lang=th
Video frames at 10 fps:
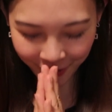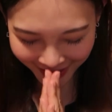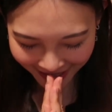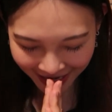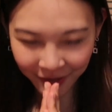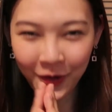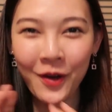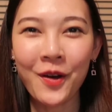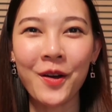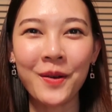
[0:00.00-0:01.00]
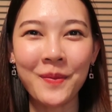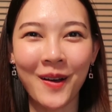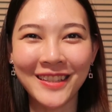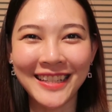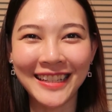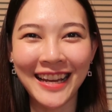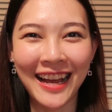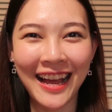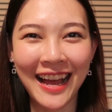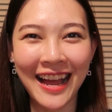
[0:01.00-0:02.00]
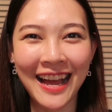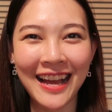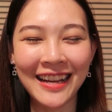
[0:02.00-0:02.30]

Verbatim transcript: สวัสดีค่ะทุกคนหมอจริงนะคะ